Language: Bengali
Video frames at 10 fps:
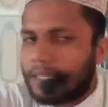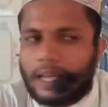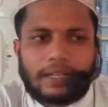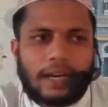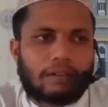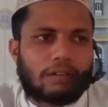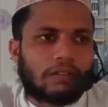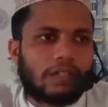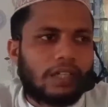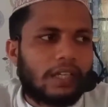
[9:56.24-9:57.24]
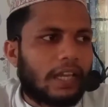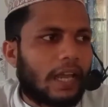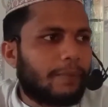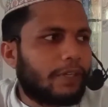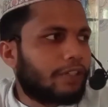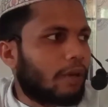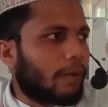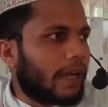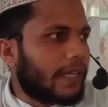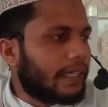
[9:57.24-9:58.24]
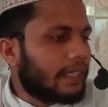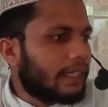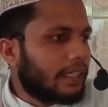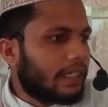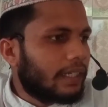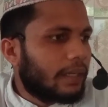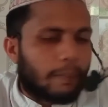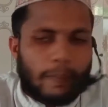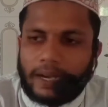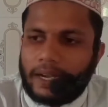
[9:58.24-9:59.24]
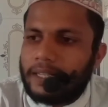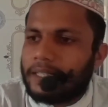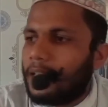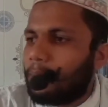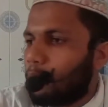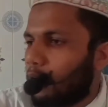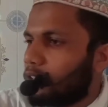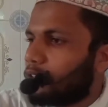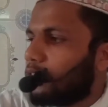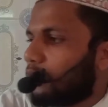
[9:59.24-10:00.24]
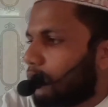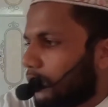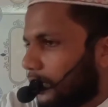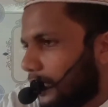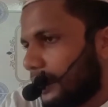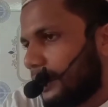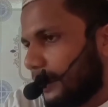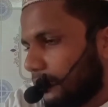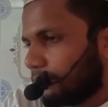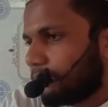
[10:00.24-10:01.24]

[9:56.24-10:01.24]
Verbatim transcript: তার কারণ এমনি সময় বাগানে গিয়ে ফল চুরি করে খেয়ে নিই